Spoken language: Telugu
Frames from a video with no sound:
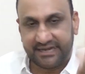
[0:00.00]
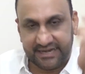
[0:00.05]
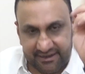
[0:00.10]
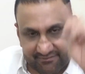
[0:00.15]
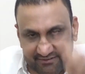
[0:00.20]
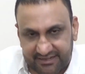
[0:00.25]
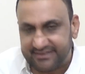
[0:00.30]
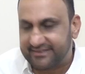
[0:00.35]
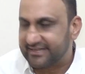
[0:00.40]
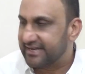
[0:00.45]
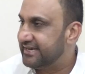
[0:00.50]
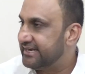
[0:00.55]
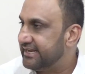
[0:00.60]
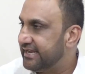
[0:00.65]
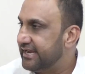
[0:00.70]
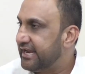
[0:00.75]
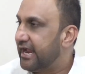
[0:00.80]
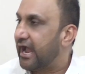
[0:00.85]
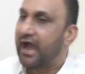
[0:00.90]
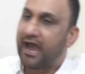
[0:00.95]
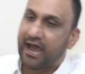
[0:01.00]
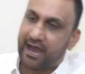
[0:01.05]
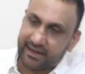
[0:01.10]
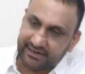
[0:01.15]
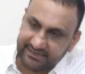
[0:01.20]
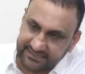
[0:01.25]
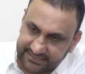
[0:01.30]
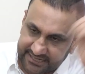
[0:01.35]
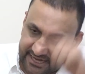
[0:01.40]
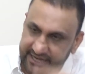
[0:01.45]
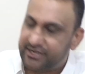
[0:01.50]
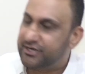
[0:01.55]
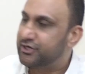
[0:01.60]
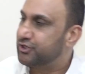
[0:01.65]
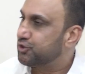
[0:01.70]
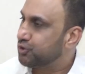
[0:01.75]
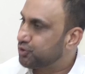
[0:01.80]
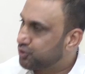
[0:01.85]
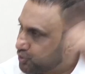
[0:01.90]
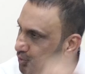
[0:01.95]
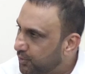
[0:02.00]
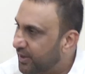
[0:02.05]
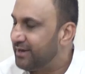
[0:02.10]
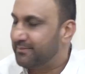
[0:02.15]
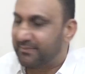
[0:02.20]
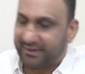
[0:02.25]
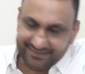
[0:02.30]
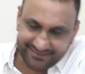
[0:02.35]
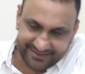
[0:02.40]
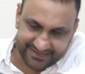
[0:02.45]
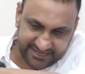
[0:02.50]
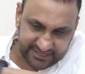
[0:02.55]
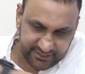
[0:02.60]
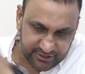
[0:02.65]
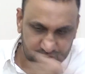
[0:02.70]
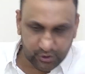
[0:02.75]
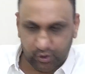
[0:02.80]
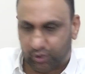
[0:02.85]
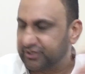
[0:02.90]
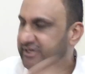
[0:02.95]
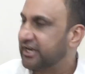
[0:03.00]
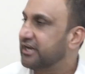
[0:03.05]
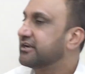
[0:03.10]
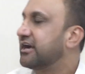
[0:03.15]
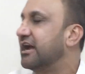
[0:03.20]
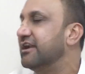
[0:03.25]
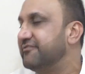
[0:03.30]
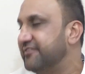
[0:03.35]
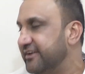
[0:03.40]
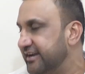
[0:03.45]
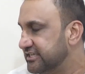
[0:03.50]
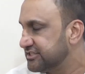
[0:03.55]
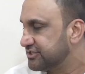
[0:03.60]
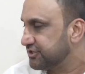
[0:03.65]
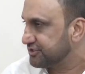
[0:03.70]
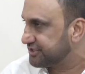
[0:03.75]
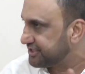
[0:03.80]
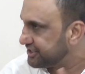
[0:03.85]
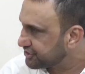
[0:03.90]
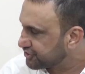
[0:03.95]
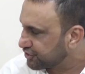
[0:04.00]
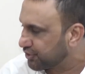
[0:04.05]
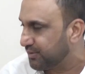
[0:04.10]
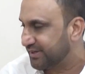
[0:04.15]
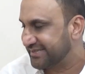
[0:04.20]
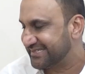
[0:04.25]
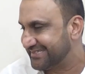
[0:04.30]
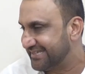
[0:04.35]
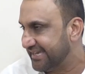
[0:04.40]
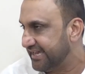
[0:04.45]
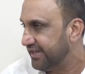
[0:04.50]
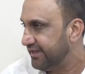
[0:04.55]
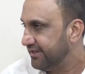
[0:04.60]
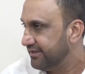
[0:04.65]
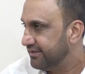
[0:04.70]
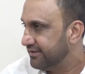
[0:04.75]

రేవంత్ రెడ్డి ఆ టెన్ టు ట్వెల్వ్ మందికి టోటల్ కాన్ఫిడెన్స్లో తీసుకువస్తే